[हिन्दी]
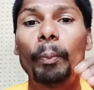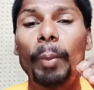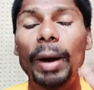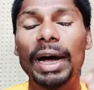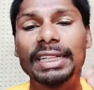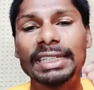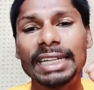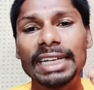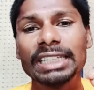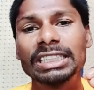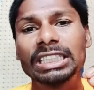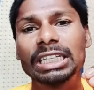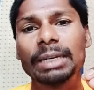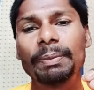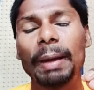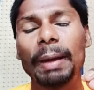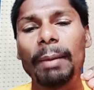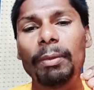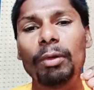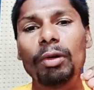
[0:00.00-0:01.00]
पता
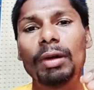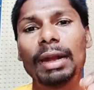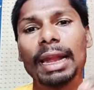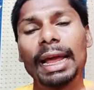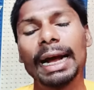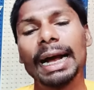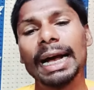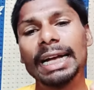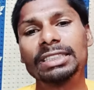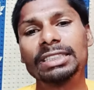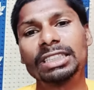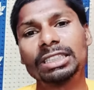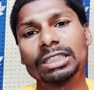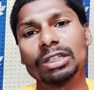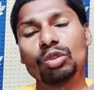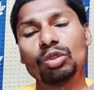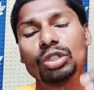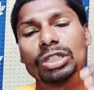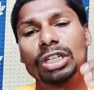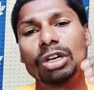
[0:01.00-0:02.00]
सिर्फ आप लोग लगा सकते
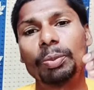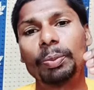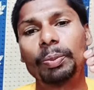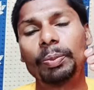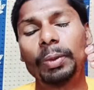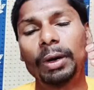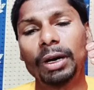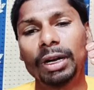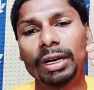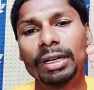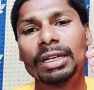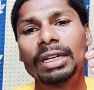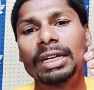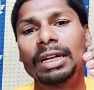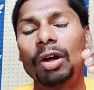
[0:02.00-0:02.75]
हैं उसके ऊपर